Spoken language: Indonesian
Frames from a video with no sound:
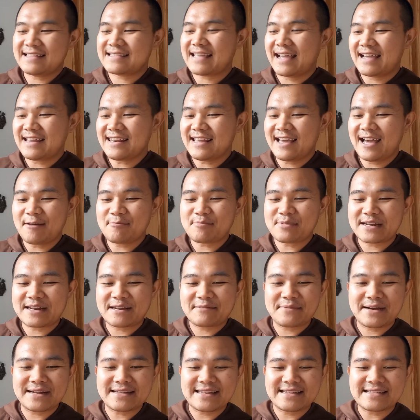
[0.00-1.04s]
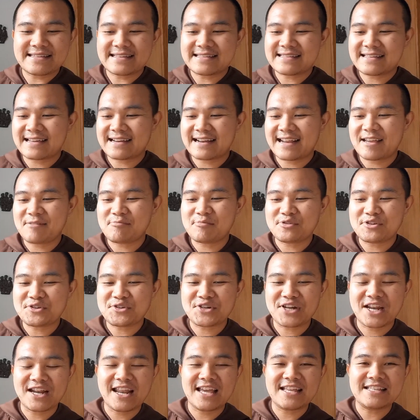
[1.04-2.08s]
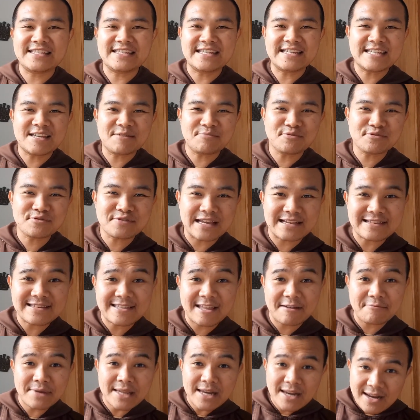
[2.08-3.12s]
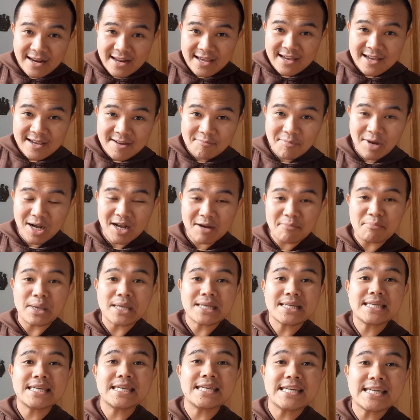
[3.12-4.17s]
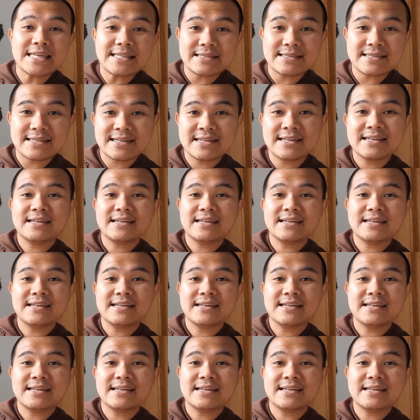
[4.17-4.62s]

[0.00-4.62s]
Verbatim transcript: entahlah apa namanya secara emosional anjingnya pun tak stabil maka menggigit